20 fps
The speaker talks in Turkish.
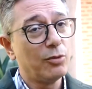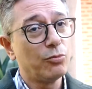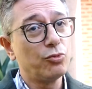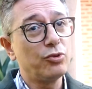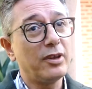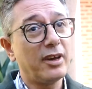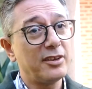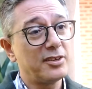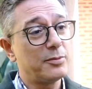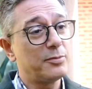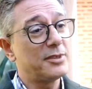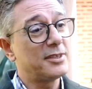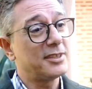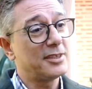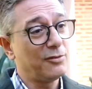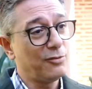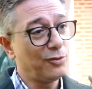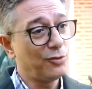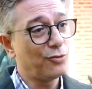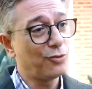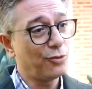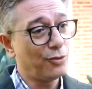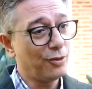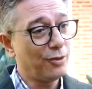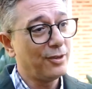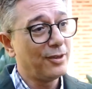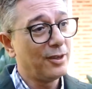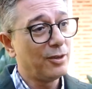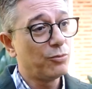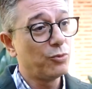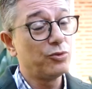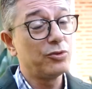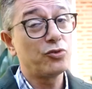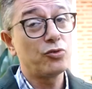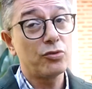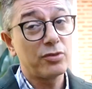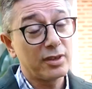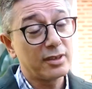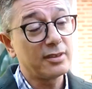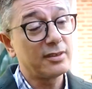Bu da ayrıca bizi sevindiriyor. Bunu da
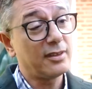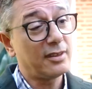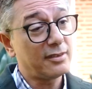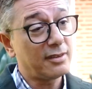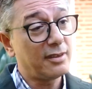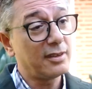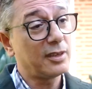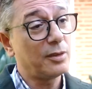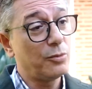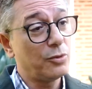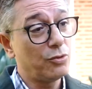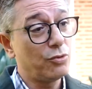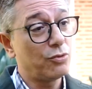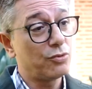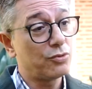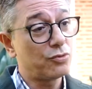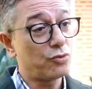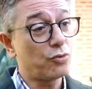çok yakından takip ediyoruz.